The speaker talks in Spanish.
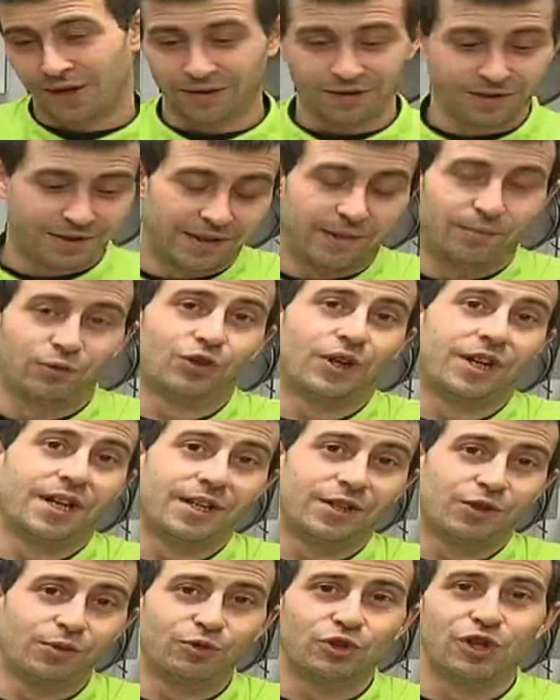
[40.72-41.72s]
estamos ahí,
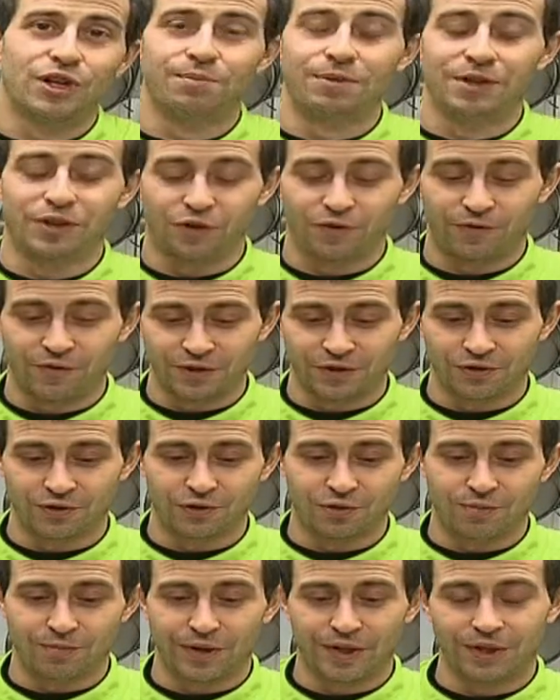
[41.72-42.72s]
somos limítrofes, ¿no?
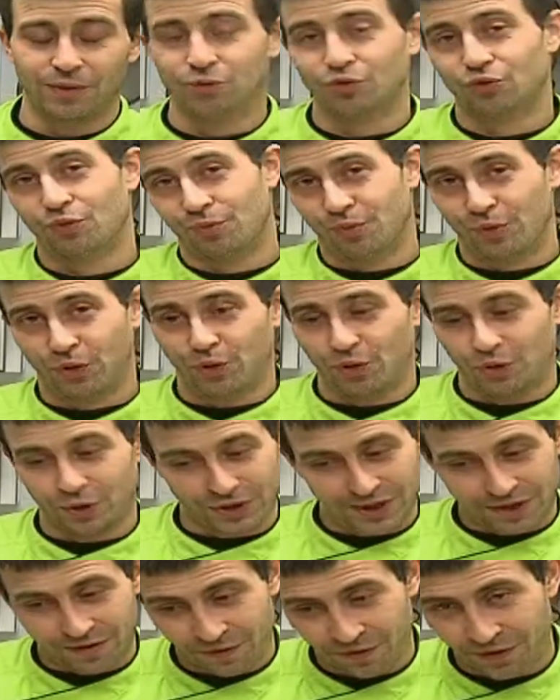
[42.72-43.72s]
Compartimos un poco
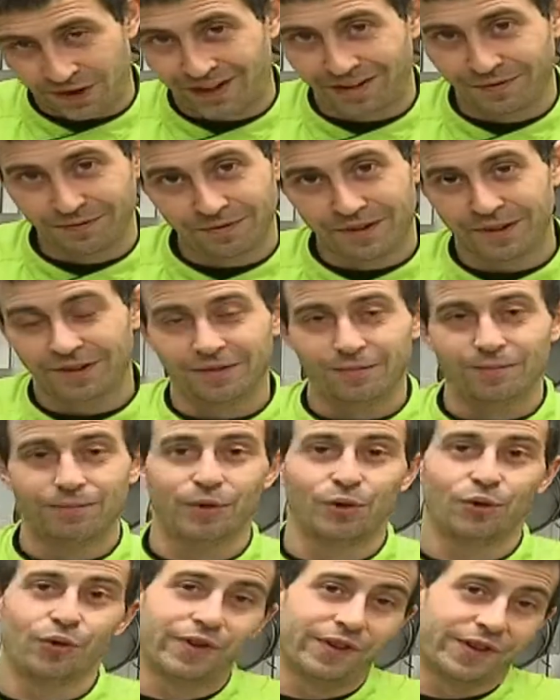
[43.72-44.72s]
esa zona, un
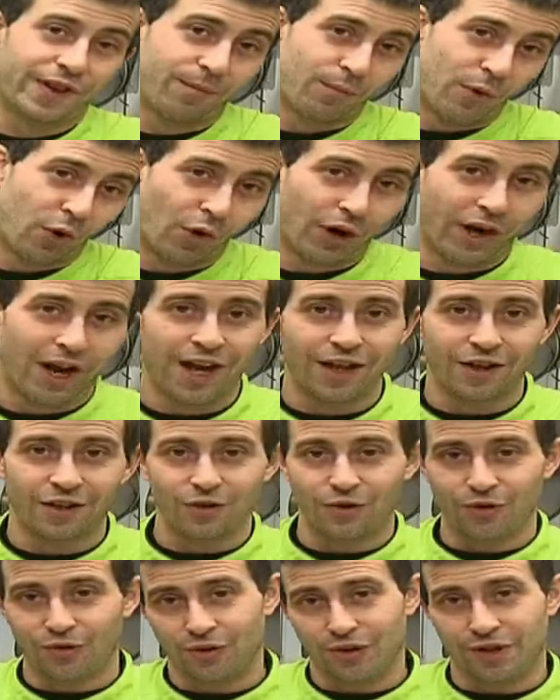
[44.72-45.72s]
poco entre
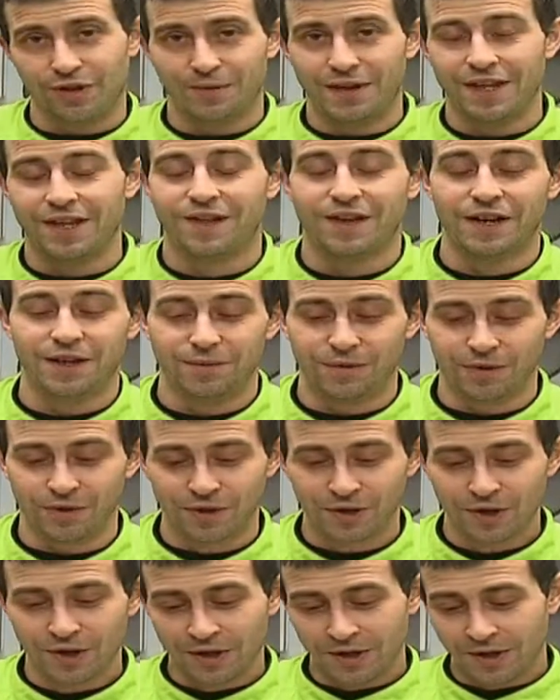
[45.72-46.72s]
Moncayo y el Valle del Ebro.
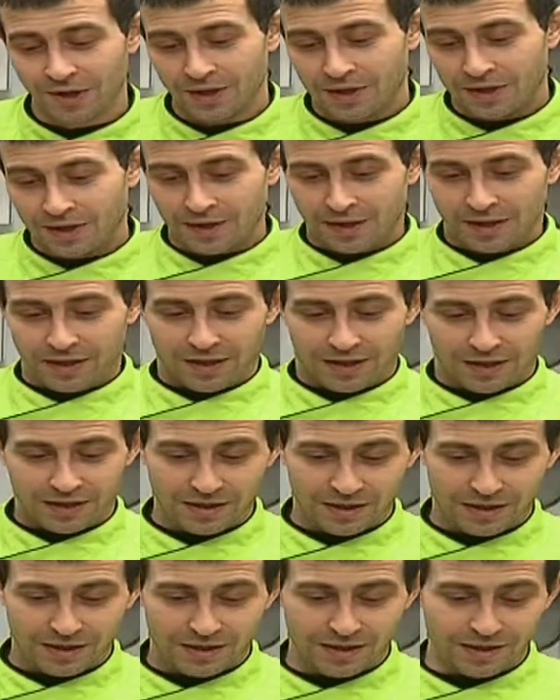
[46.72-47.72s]

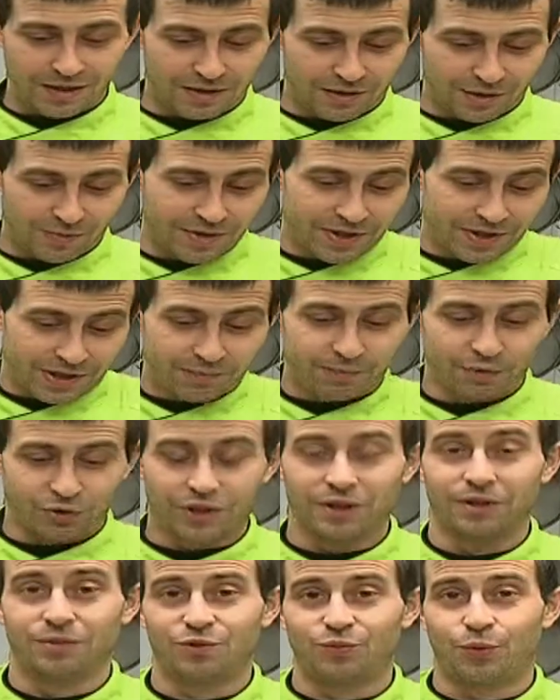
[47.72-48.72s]
Y comentar pues que
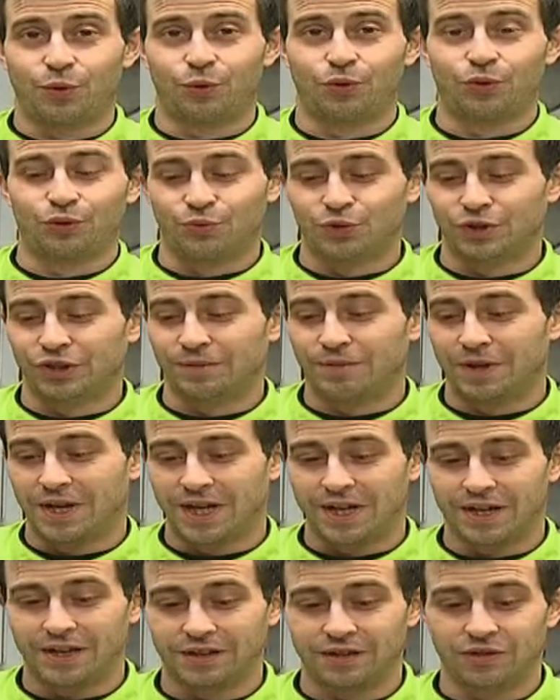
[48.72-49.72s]
tenemos productos muy
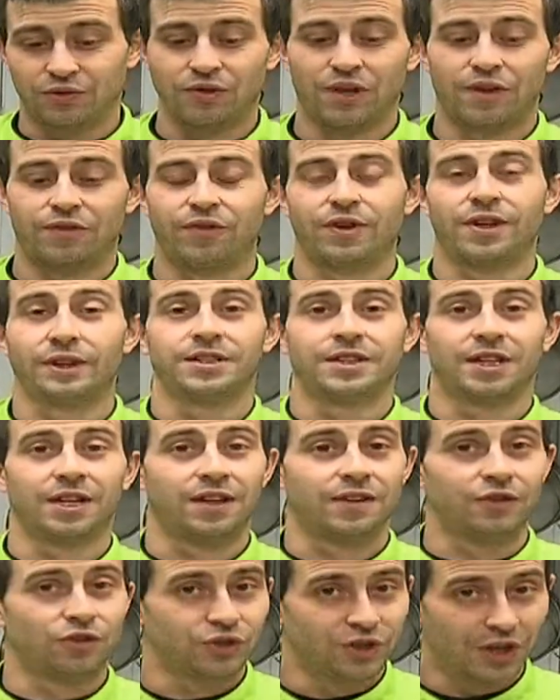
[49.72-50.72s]
similares. Es una zona de
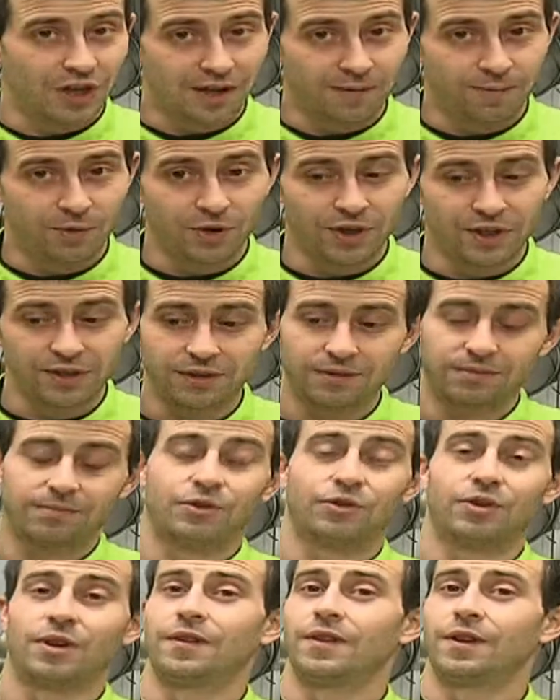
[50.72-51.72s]
secaderos de jamones,
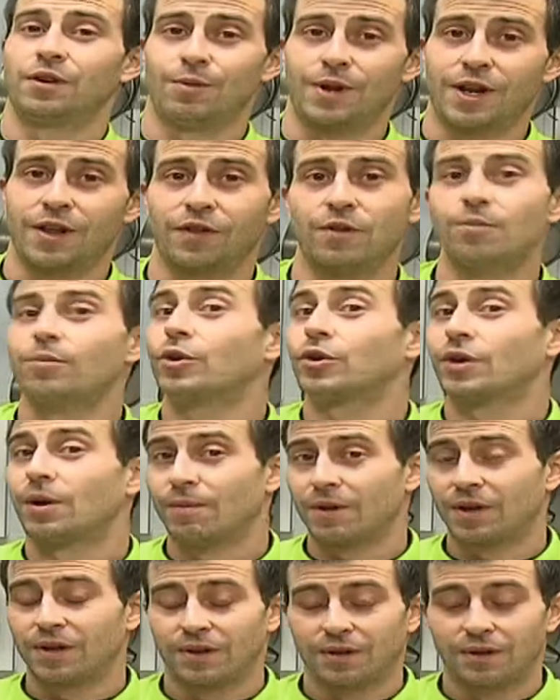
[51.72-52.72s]
no tienen denominación, pero
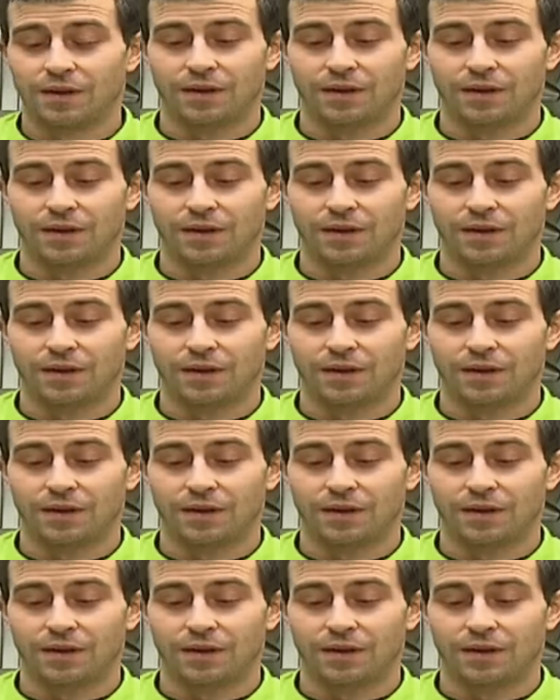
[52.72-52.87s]
también